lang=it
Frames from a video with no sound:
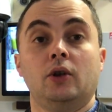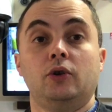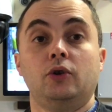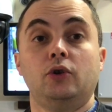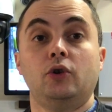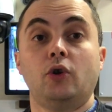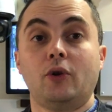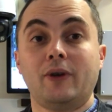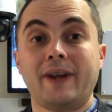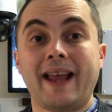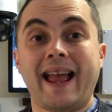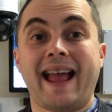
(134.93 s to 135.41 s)

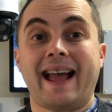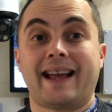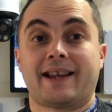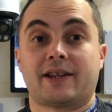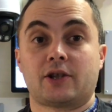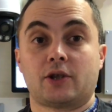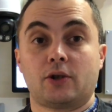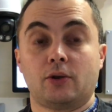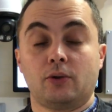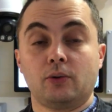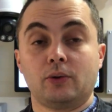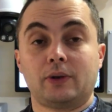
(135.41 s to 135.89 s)
non è
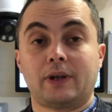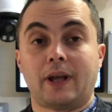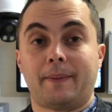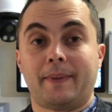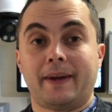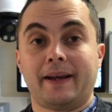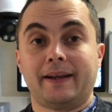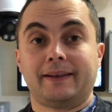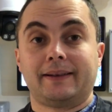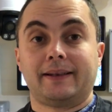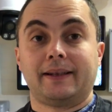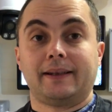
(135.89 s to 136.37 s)

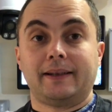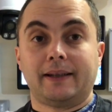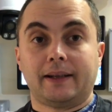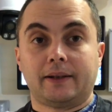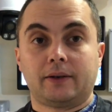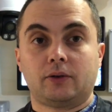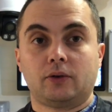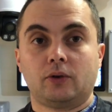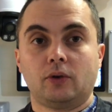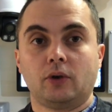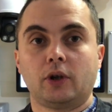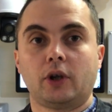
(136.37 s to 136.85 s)
assolutamente
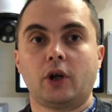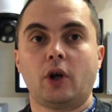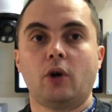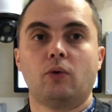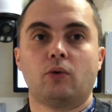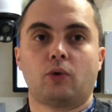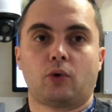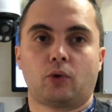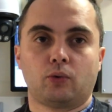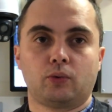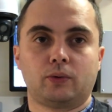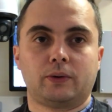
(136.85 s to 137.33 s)
detto che
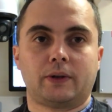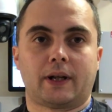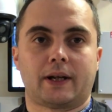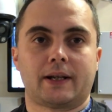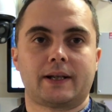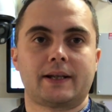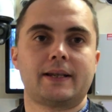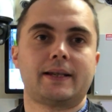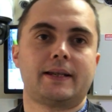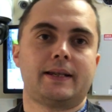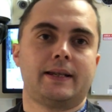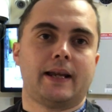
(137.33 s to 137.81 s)
un
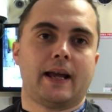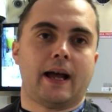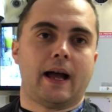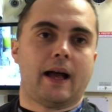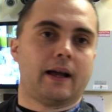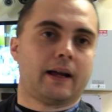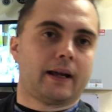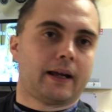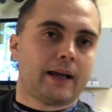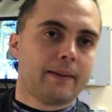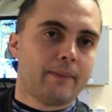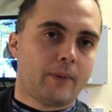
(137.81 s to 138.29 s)
router
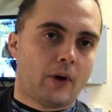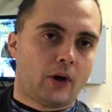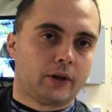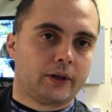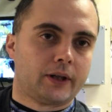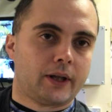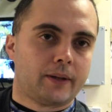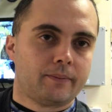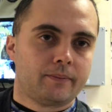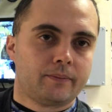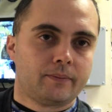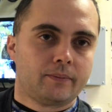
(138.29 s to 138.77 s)
sia anche
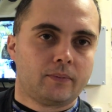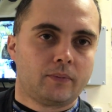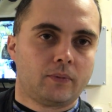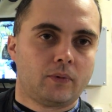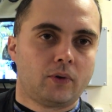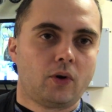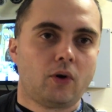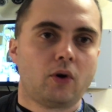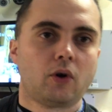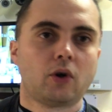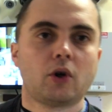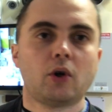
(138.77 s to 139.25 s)
modem
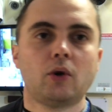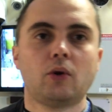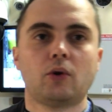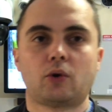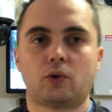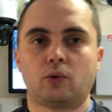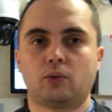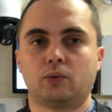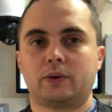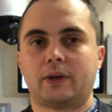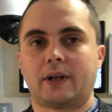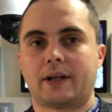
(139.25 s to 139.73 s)
o che
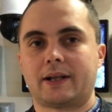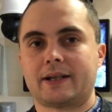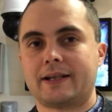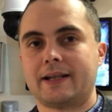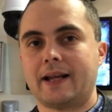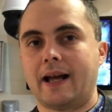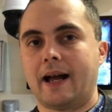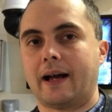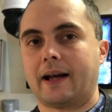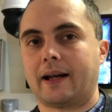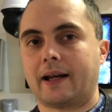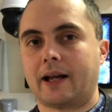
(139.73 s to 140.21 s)
un router
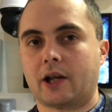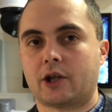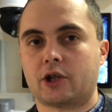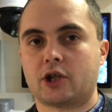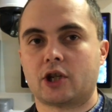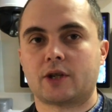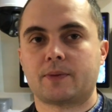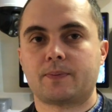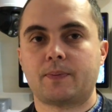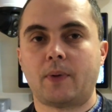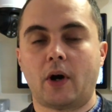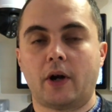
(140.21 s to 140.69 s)
sia anche
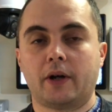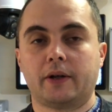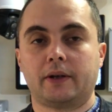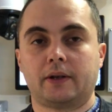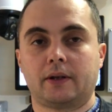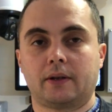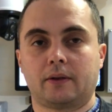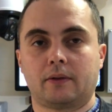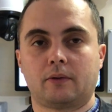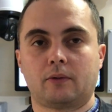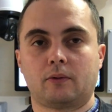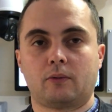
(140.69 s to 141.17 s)
access
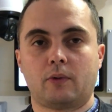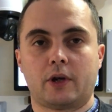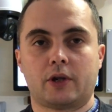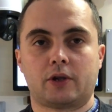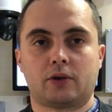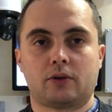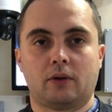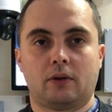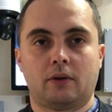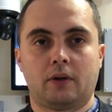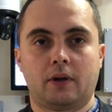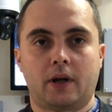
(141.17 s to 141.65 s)
point.
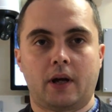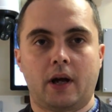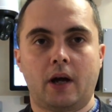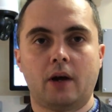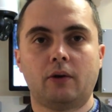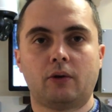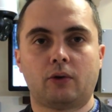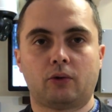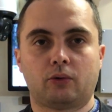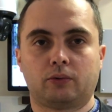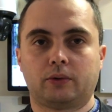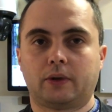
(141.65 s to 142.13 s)
Questo è
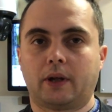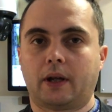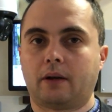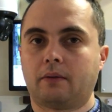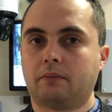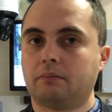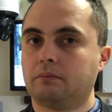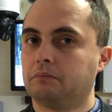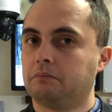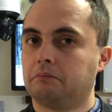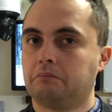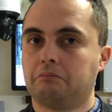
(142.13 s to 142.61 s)
un router,
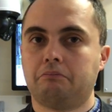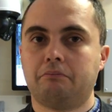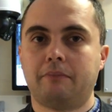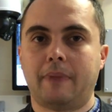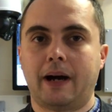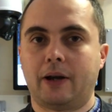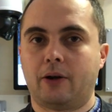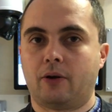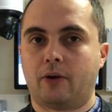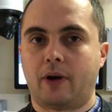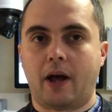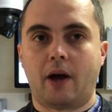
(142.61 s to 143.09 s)

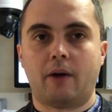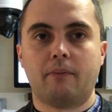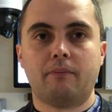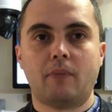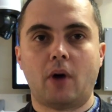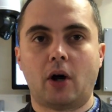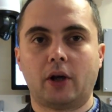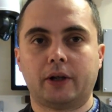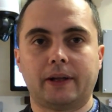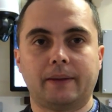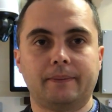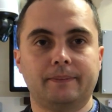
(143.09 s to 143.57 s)
ma non è un
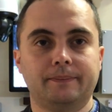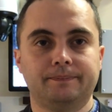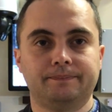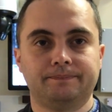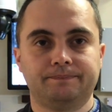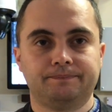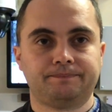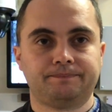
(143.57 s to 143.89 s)
modem.